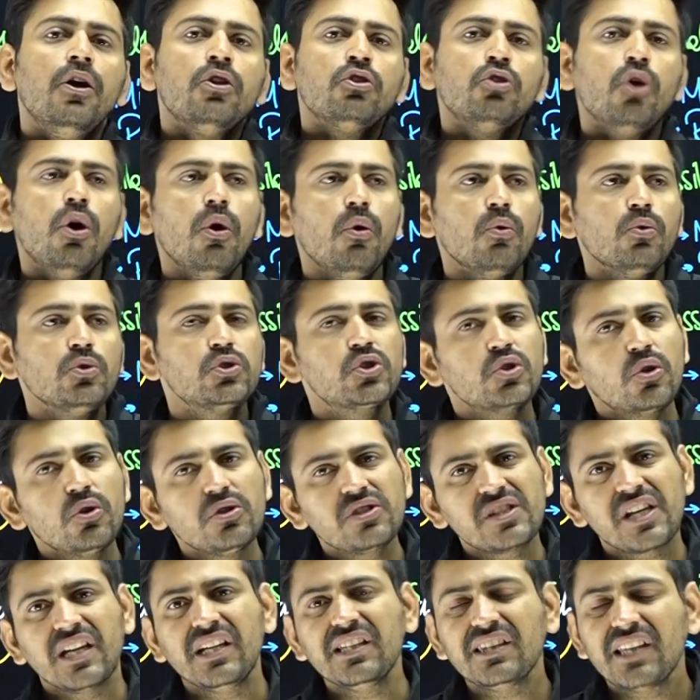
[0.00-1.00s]
तो उसको
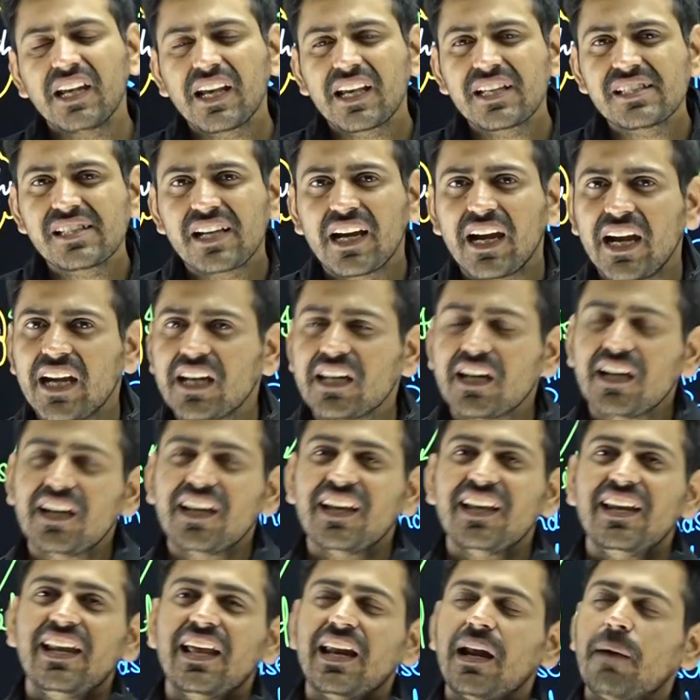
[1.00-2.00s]
सही तरीके से गाइड करने
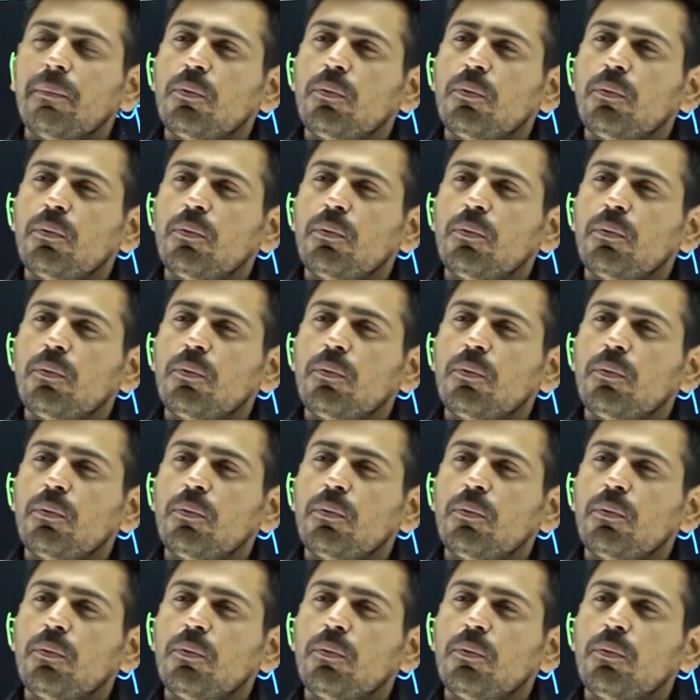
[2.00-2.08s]
के लिए यार